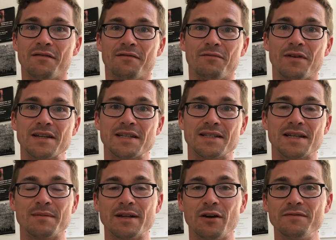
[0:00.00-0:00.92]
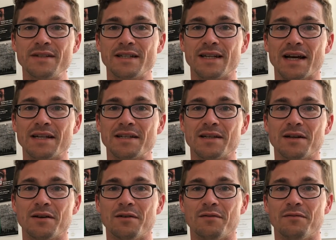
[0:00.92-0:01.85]
Was es damit auf sich hat,
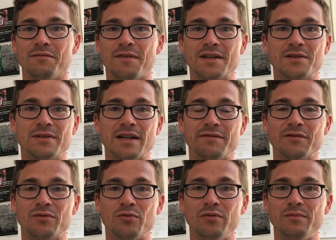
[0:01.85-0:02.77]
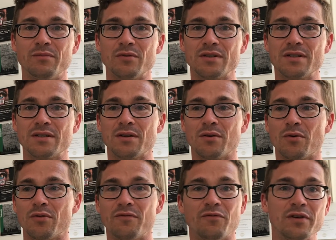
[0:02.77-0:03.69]
was du dafür tun musst
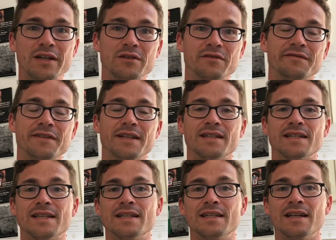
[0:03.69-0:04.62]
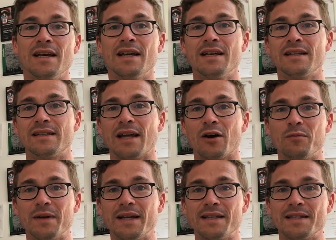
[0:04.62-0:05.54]
und wo die zu finden sind,
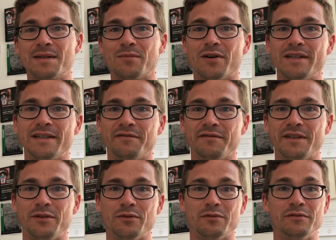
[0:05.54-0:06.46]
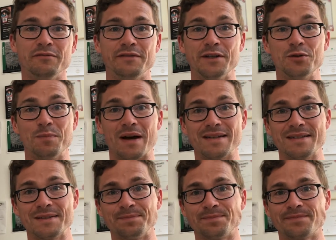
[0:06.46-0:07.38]
darum geht es im heutigen Video. Viel Spaß!